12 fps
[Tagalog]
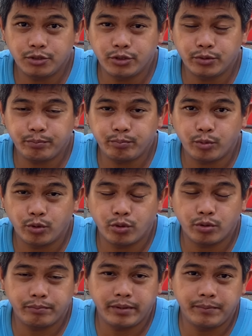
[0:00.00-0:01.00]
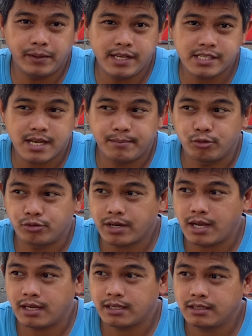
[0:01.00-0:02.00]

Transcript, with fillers: doon po bibili sa mura.